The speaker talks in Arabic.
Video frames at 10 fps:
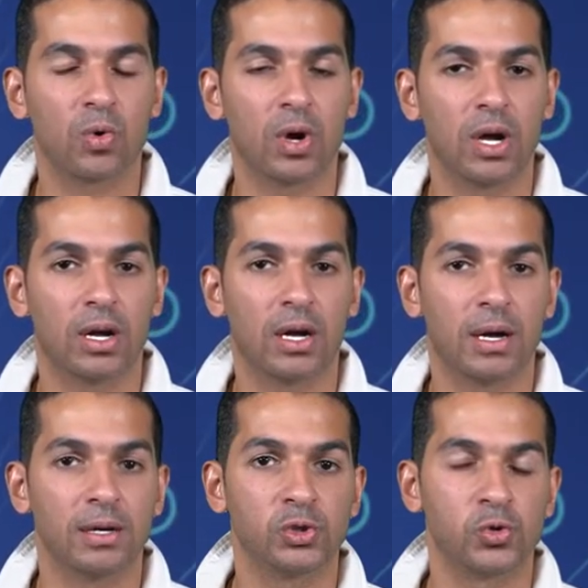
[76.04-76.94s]

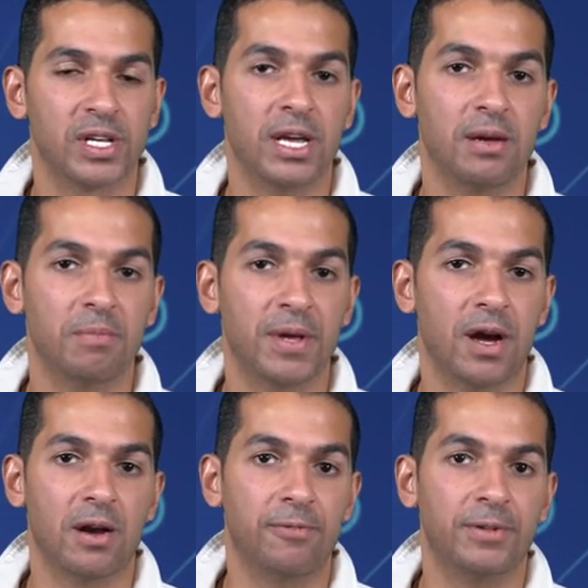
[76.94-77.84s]
آه، جوزيه
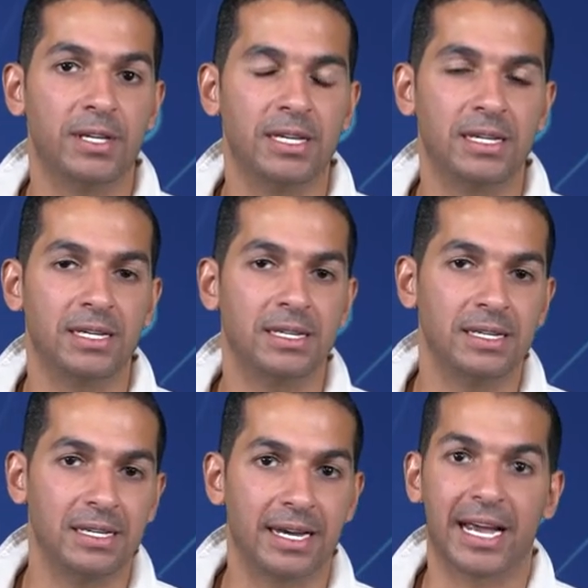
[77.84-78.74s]
بيعرف
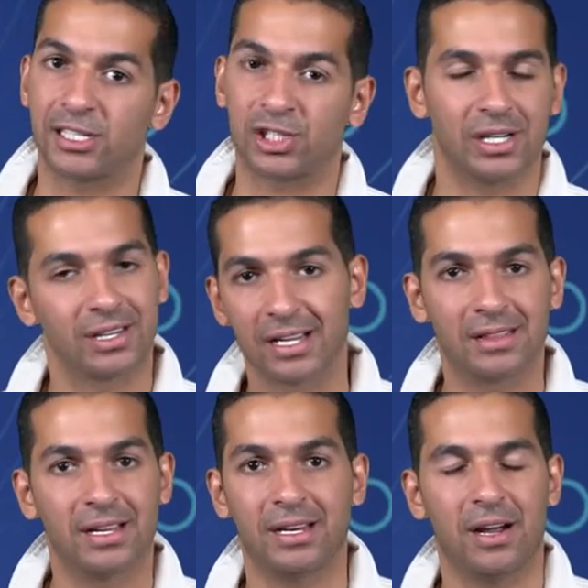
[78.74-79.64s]
يكاتشن
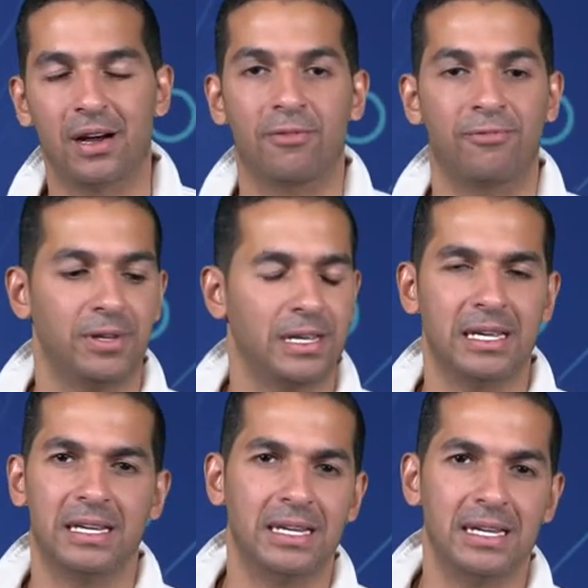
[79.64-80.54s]
جدا يعرف
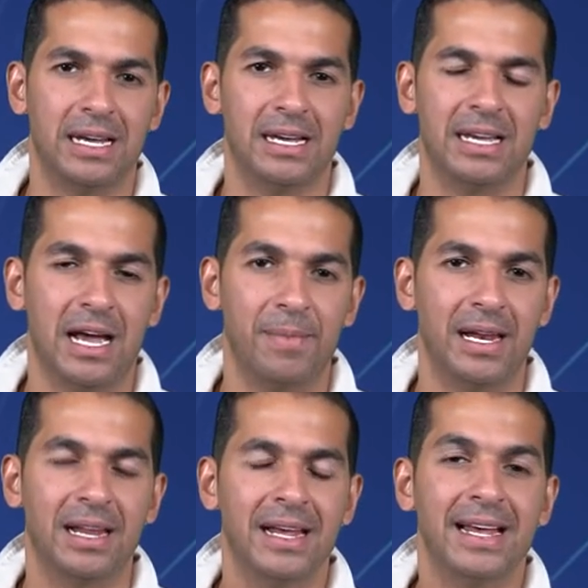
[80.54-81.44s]

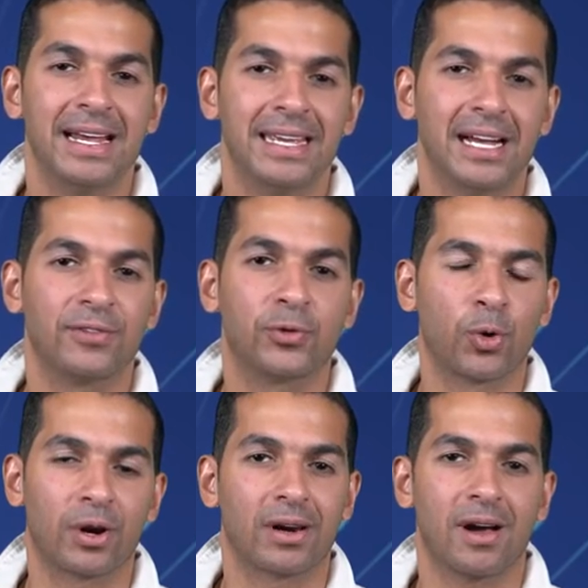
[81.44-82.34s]
يعمل
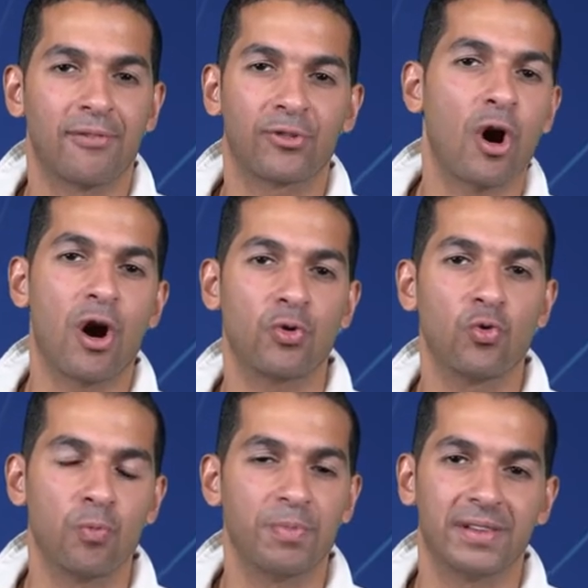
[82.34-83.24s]
ينثر
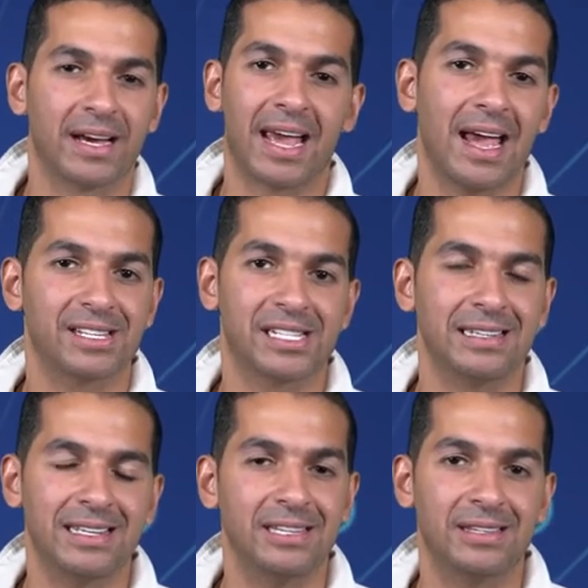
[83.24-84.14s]
افكاره بذكاء
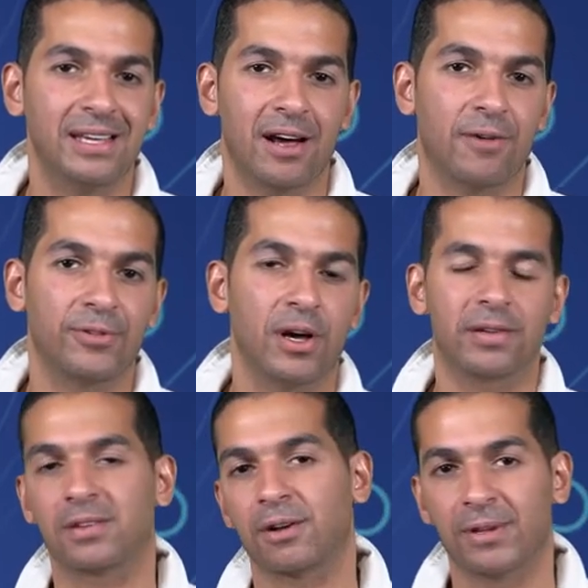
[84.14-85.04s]
شديد يعرف
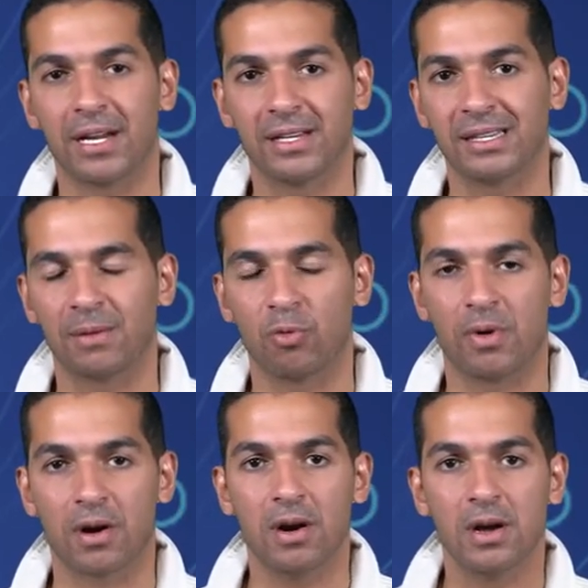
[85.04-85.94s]
ياثر في نتيجه
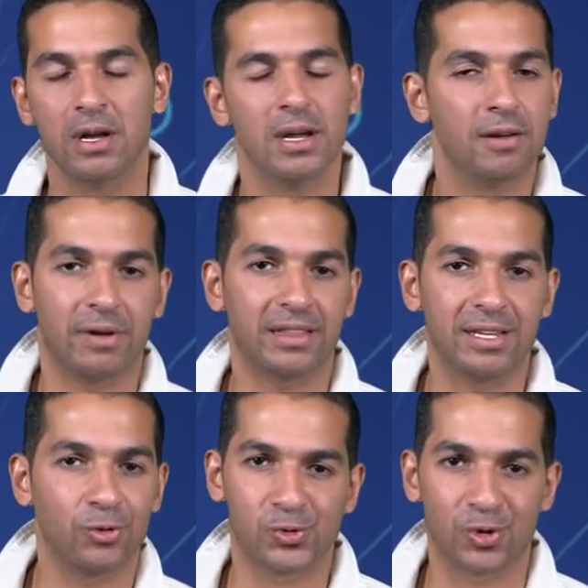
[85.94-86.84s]
المباراه
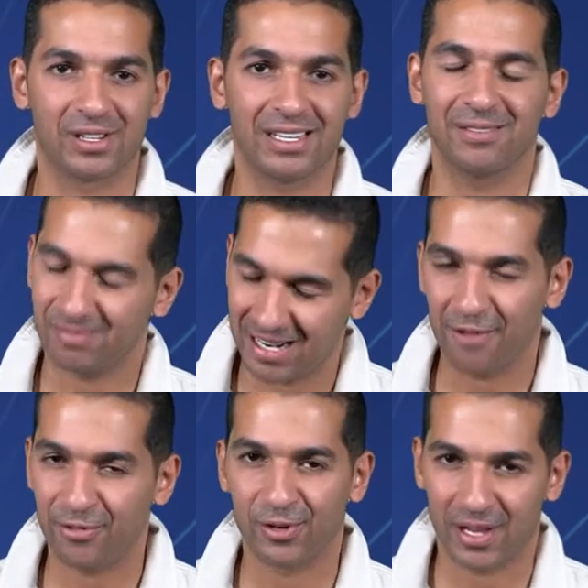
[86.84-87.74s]
فالاثنين اسطورتين انا
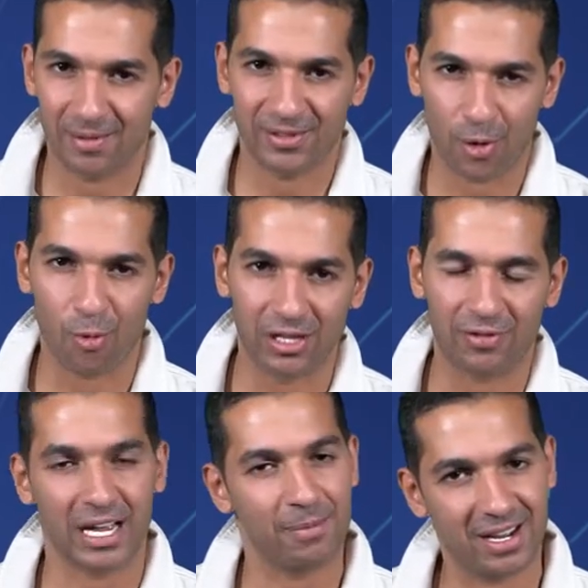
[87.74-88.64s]
عارف ان طولت
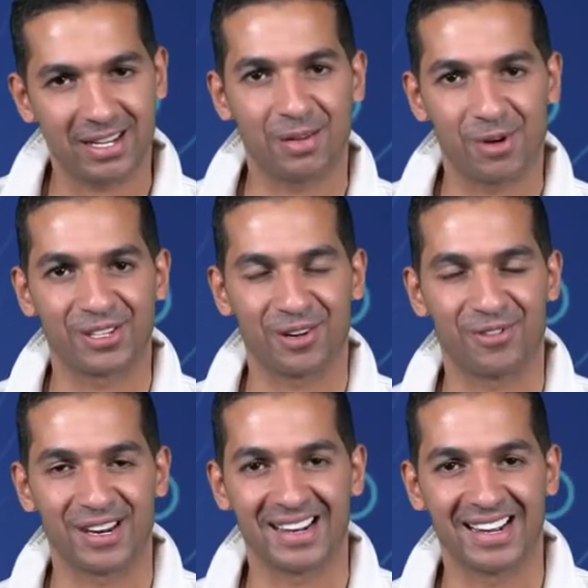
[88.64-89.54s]
في الاجابه لكن انا بختار
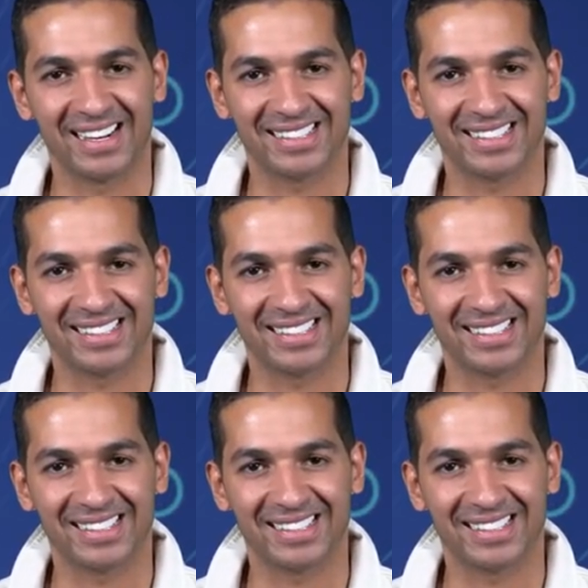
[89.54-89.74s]
فيريرا يعني.